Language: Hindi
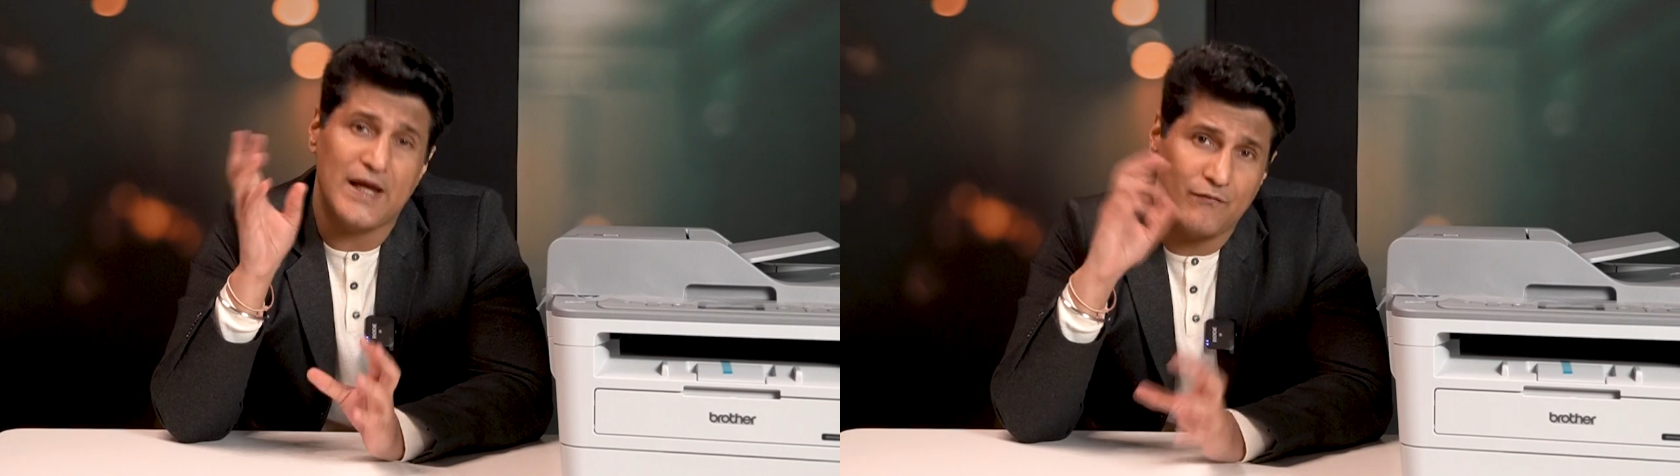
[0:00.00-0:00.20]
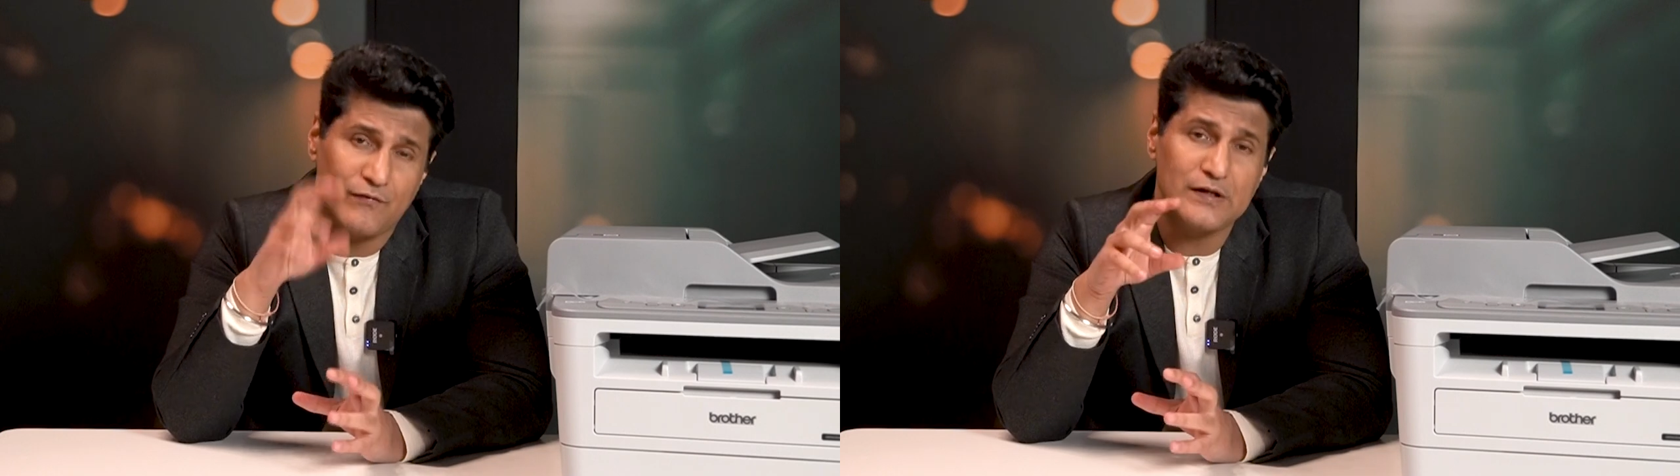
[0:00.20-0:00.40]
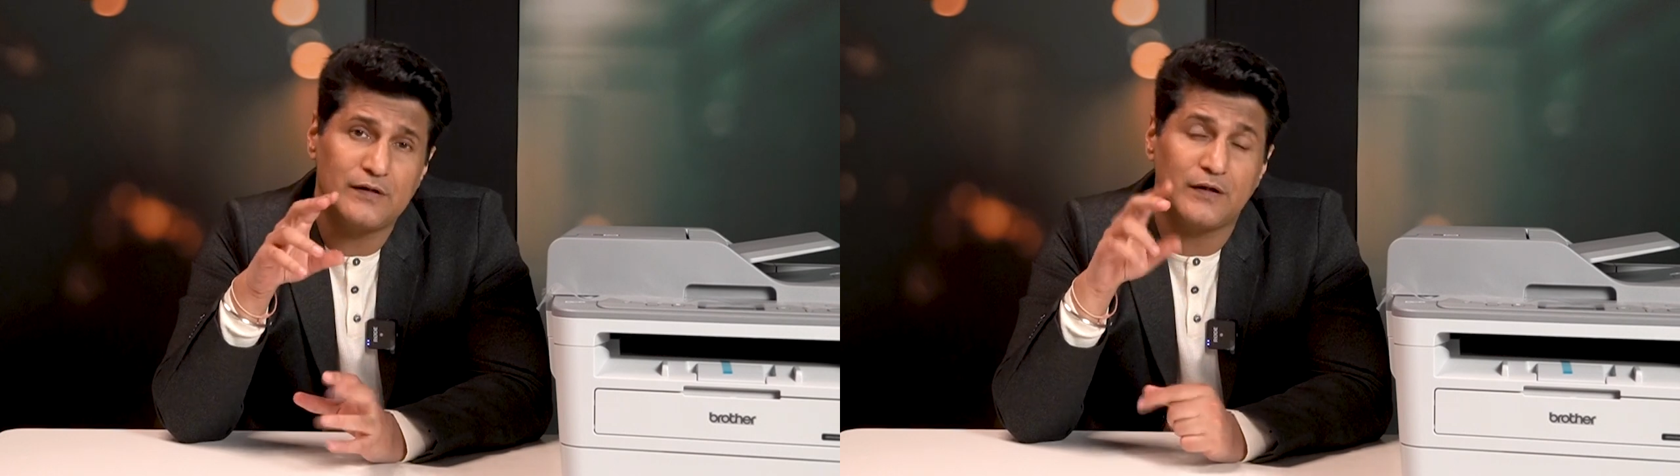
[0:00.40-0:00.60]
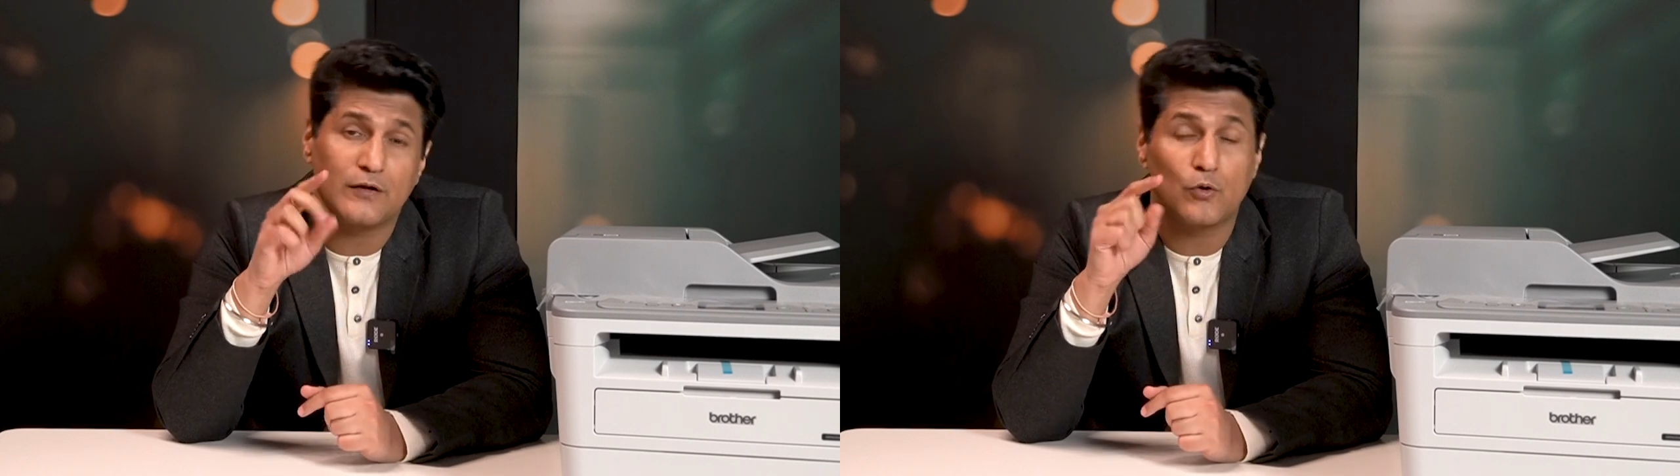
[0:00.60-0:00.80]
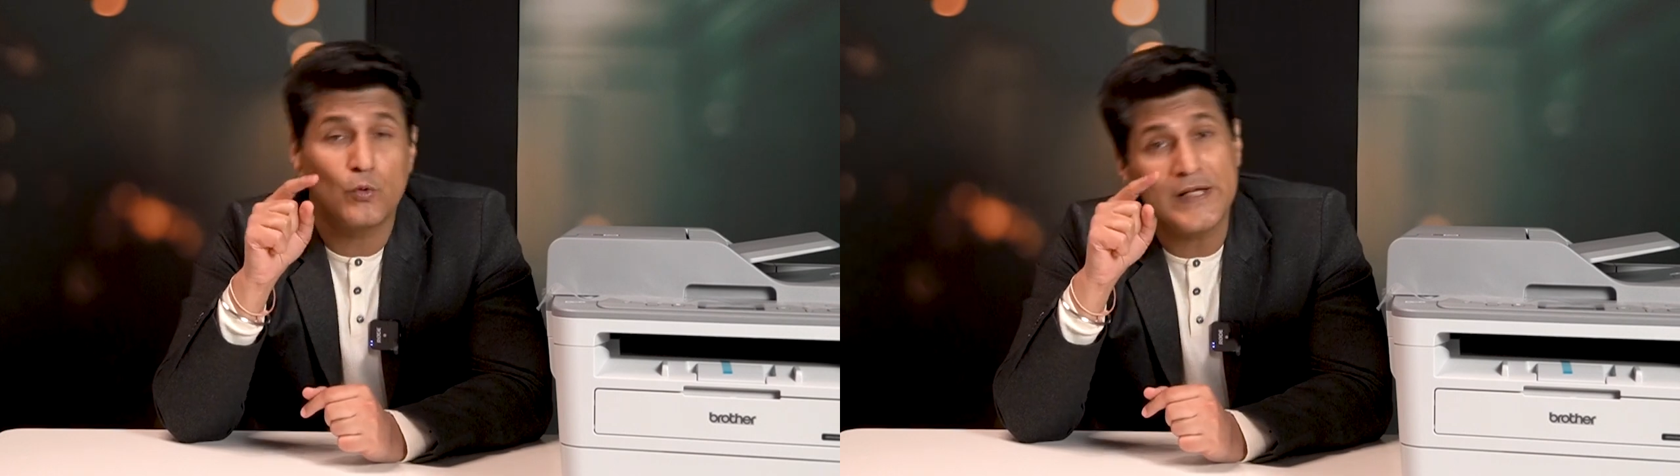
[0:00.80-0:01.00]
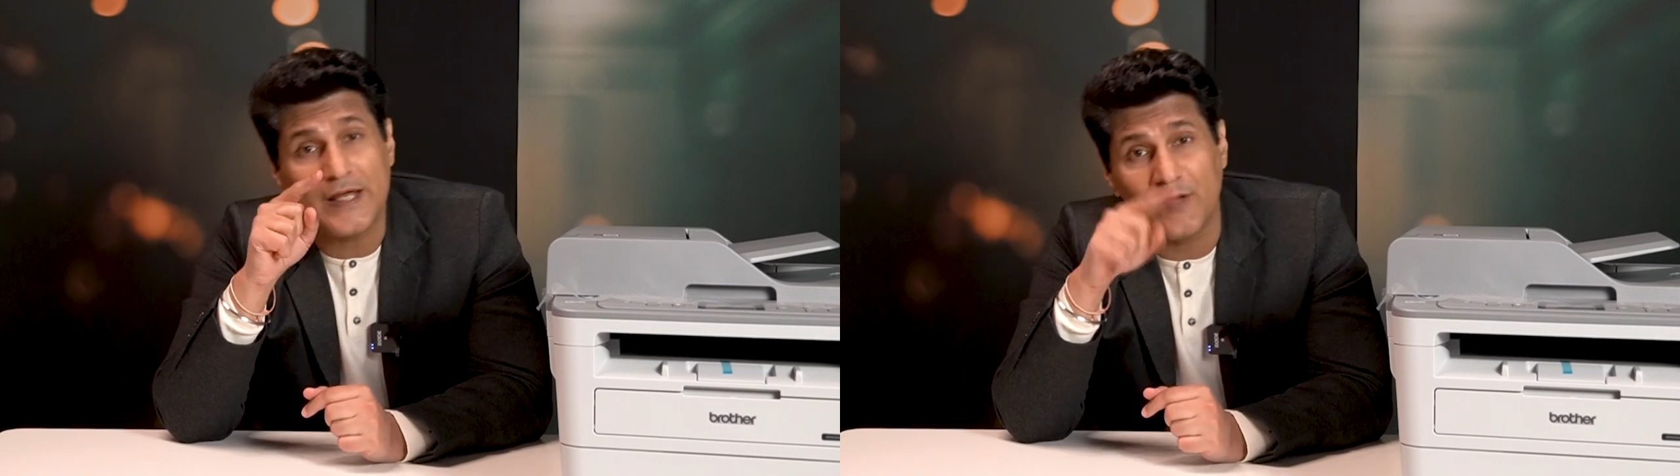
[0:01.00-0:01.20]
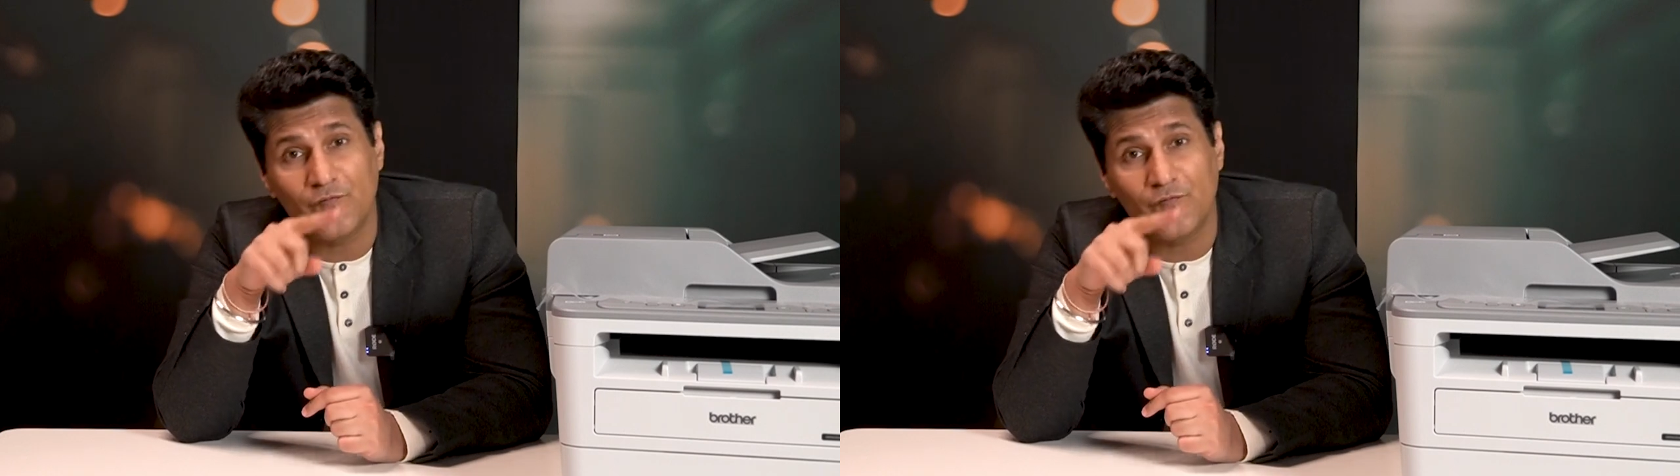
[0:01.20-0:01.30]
एवरीथिंग इंक्लूडिंग